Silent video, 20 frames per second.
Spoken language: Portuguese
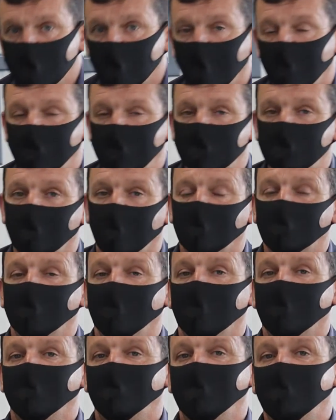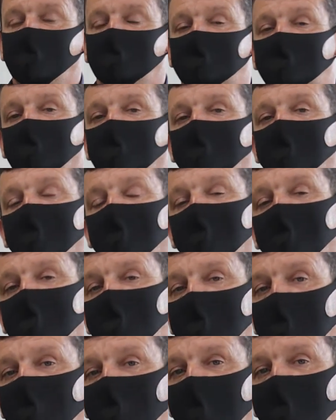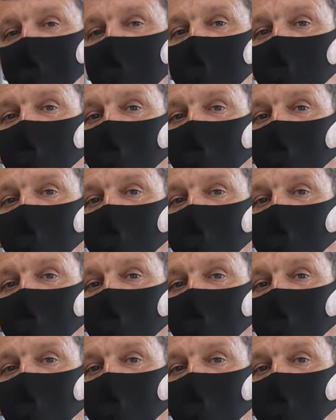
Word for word: jovens no Alto Bela Vista, chamava